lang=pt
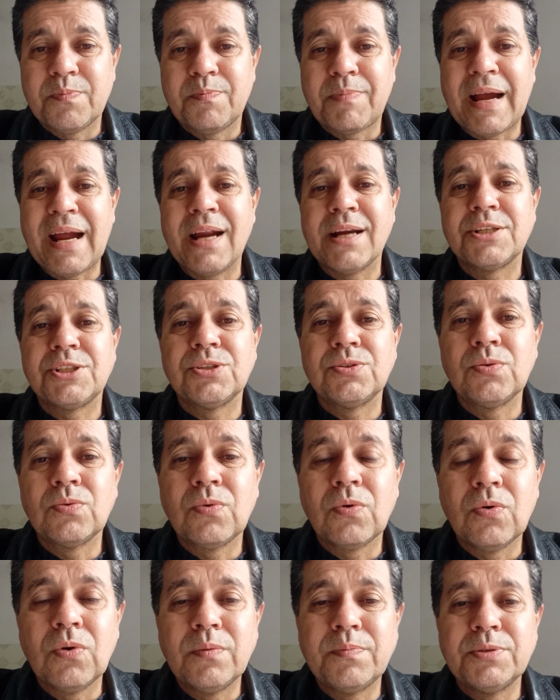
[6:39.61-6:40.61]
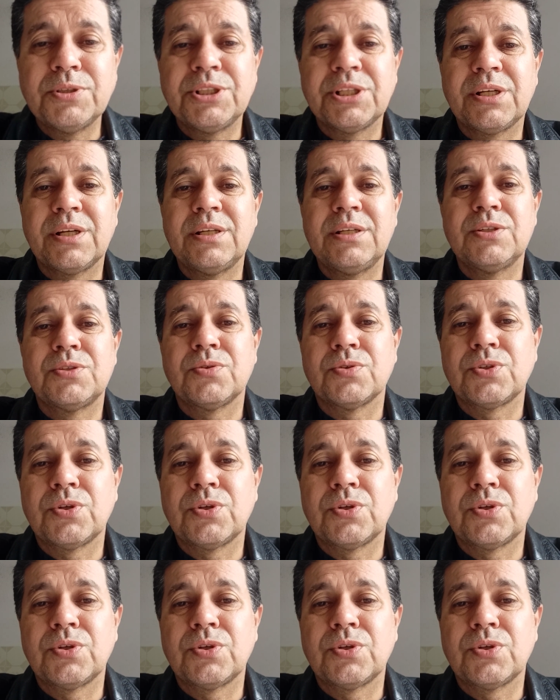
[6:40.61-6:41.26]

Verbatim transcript: parte do corpo de Cristo,